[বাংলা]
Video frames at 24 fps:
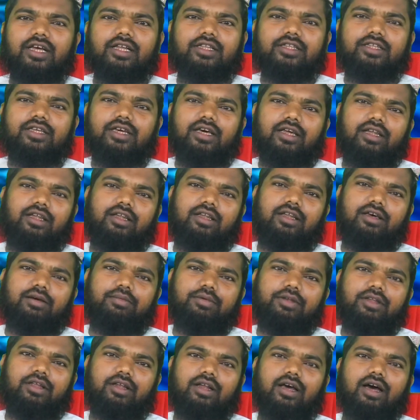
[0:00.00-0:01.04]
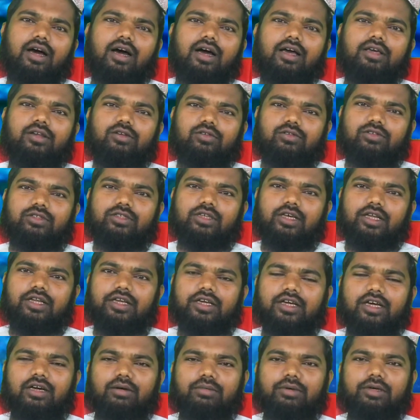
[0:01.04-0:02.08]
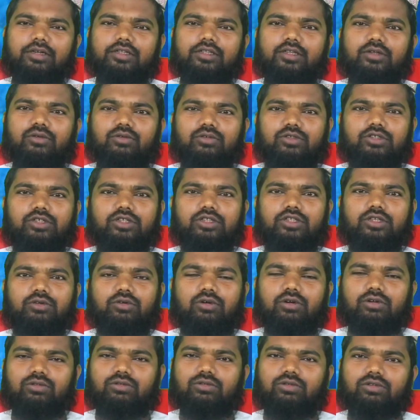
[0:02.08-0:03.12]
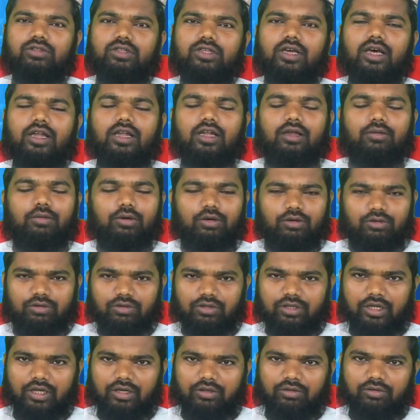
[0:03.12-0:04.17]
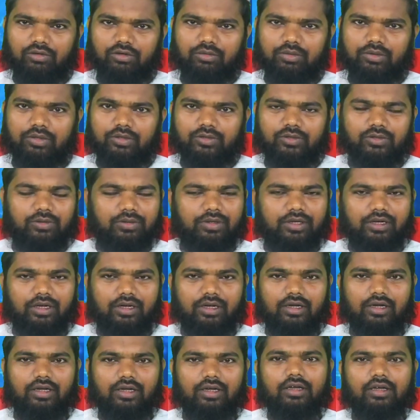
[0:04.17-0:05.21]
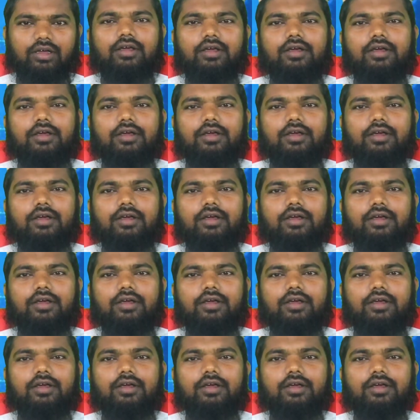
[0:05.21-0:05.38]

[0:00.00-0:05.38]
রাতে আল্লাহ আপনার আয় রোজগারে কামাইতে রুজিতে অর্থতে আল্লাহ বরকত দান করবেন সোহান আল্লাহ